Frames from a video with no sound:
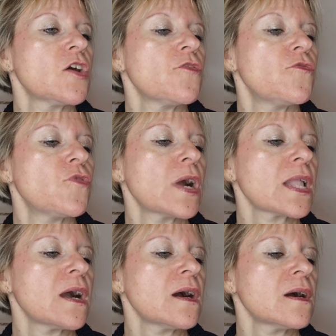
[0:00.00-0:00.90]

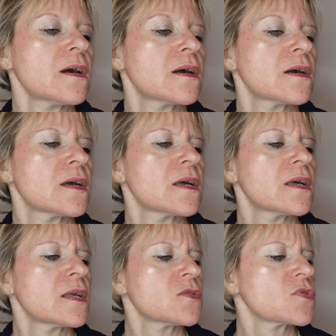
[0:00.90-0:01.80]
Voilà.
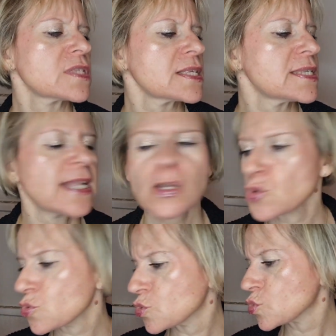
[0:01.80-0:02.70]
Donc ça, c'est la
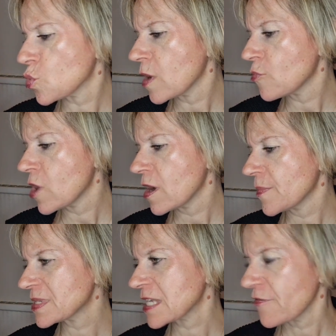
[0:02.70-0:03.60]
cure de trois mois, hein,
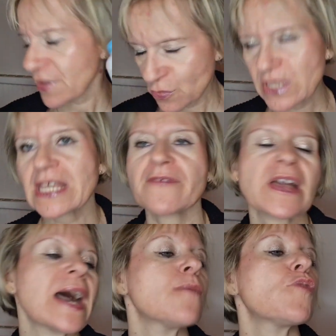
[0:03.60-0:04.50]
parce qu'il y avait, oui, il y
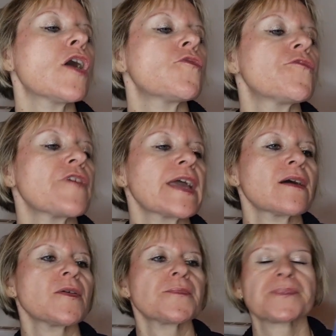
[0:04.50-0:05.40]
avait un mois
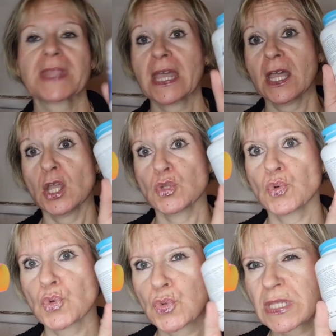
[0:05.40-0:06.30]
offert.
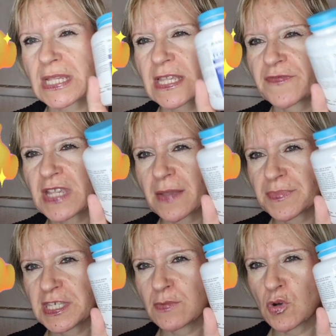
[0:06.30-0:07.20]
Donc euh, ça, ça faisait un
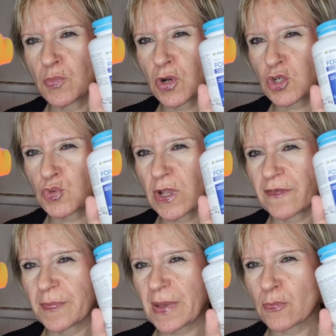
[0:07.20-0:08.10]
petit moment, je vous
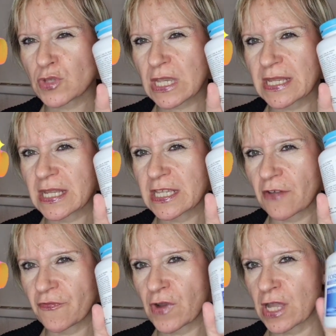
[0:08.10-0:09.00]
l'avais pas montré la
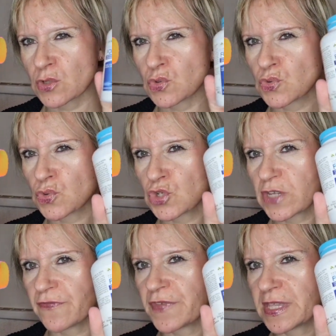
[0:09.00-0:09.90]
dernière fois. Donc euh,
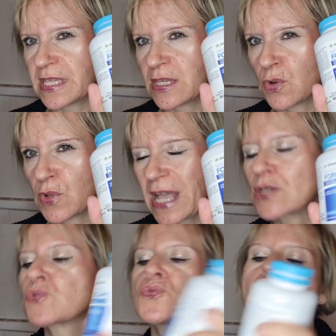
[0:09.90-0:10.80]
j'ai fini euh, la
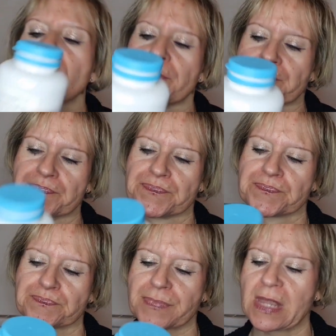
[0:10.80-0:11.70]
cure.
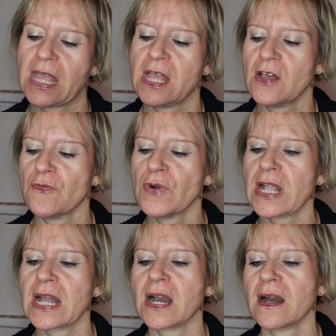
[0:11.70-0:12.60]

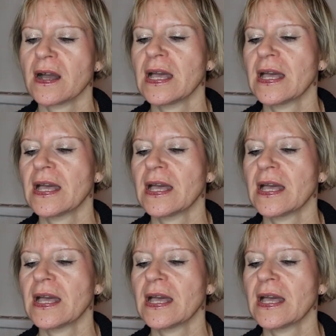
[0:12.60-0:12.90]
Voilà.